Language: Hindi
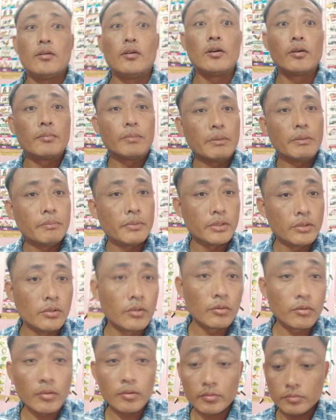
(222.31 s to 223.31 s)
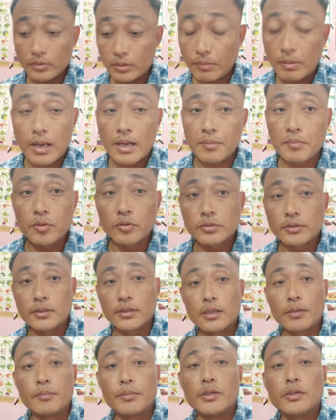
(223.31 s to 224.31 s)
और मैं वीडियो जब
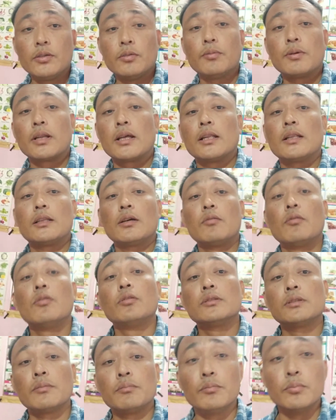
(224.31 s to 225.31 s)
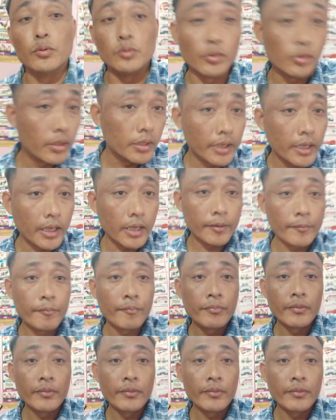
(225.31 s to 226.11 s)
अनबॉक्सिंग का वीडियो बना था वो सब भूल गया